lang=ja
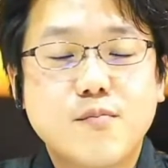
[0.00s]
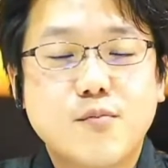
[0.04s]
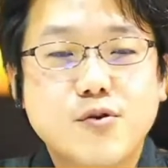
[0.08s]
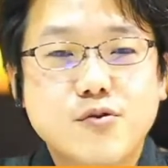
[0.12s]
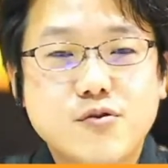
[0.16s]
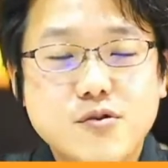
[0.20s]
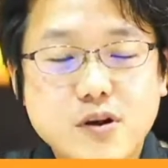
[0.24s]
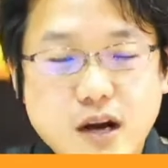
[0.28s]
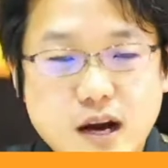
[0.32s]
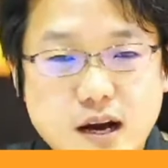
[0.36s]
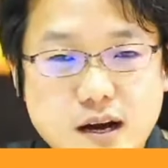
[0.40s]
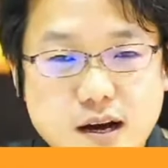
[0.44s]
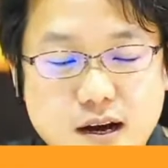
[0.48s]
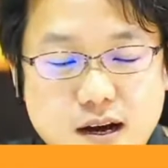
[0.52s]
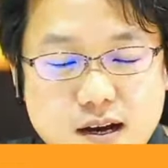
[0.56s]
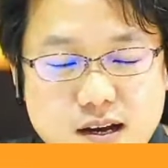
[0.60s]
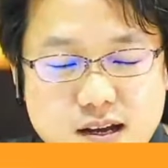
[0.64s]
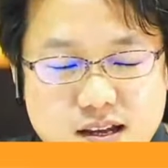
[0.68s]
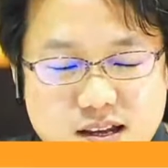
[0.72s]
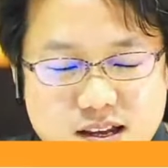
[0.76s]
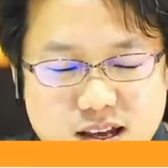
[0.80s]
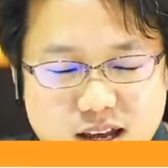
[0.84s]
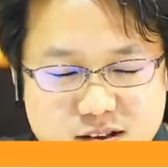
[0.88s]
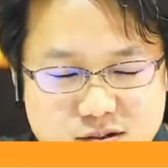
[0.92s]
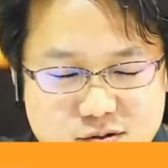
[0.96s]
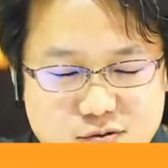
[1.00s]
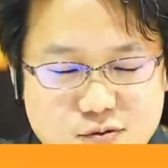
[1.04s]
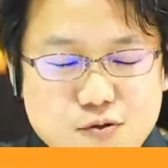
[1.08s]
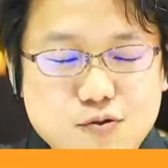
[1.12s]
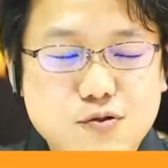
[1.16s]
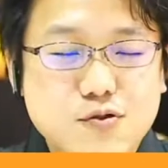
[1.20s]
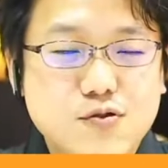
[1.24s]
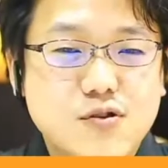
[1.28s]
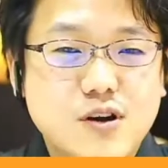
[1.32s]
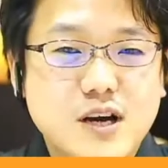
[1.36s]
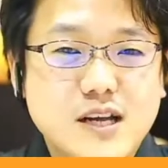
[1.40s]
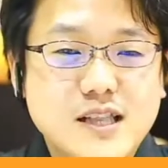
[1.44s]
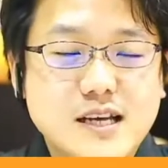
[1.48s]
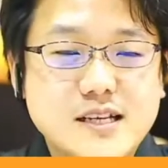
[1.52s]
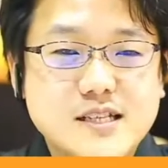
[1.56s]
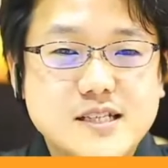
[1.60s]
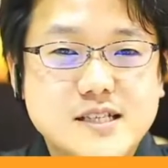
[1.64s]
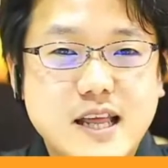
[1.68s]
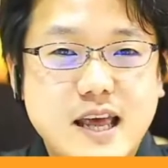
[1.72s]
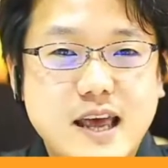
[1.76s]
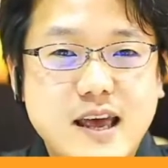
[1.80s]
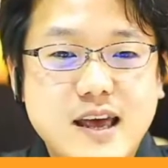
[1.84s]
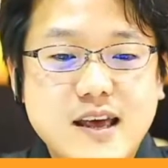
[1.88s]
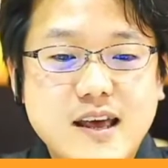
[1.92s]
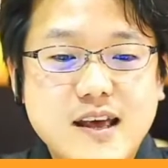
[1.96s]
僕がゲストという形
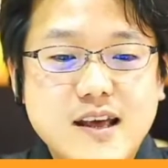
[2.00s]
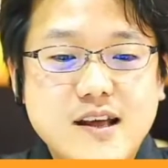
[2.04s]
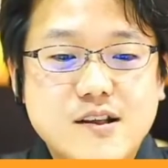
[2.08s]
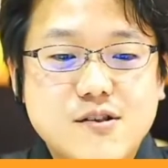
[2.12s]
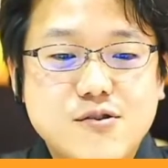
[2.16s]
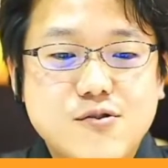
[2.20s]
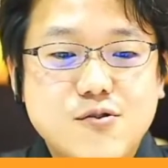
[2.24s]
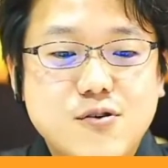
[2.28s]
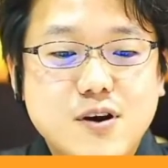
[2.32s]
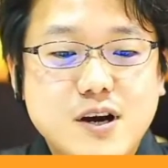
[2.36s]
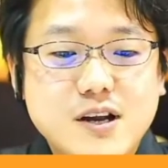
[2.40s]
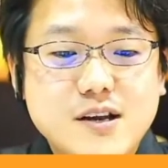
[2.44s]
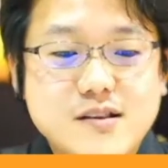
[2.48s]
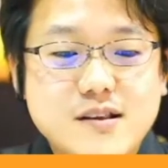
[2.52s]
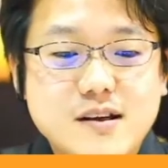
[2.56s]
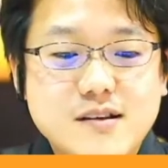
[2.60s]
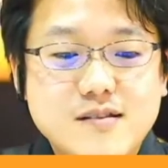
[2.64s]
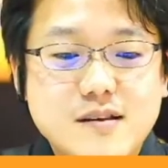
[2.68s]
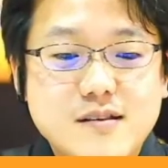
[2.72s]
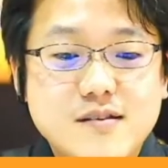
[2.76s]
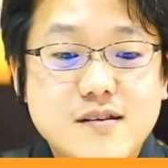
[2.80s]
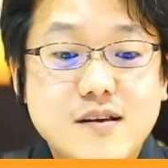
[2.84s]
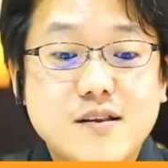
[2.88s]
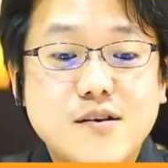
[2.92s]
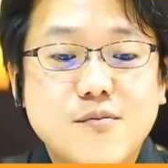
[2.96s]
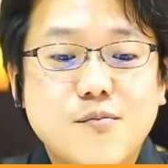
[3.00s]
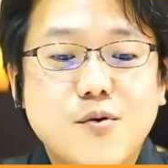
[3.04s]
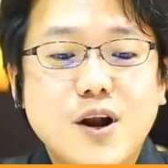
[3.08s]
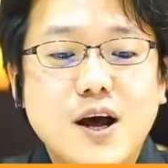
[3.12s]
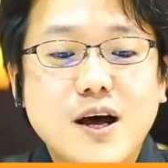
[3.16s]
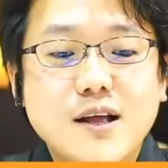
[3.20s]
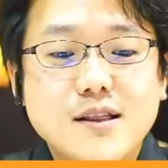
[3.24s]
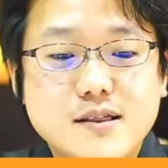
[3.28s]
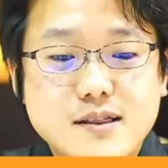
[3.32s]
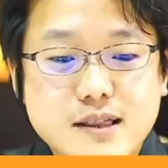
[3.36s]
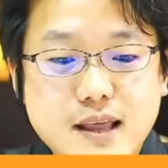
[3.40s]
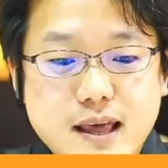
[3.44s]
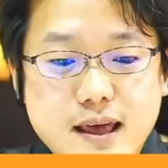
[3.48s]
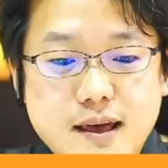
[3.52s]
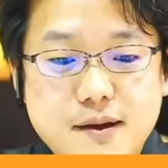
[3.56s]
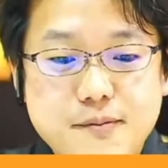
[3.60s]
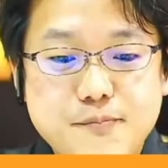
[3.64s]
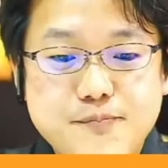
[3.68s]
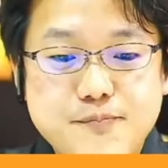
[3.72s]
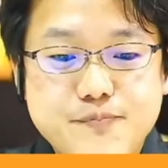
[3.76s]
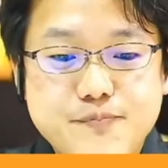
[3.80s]
で動画に出させてもらって、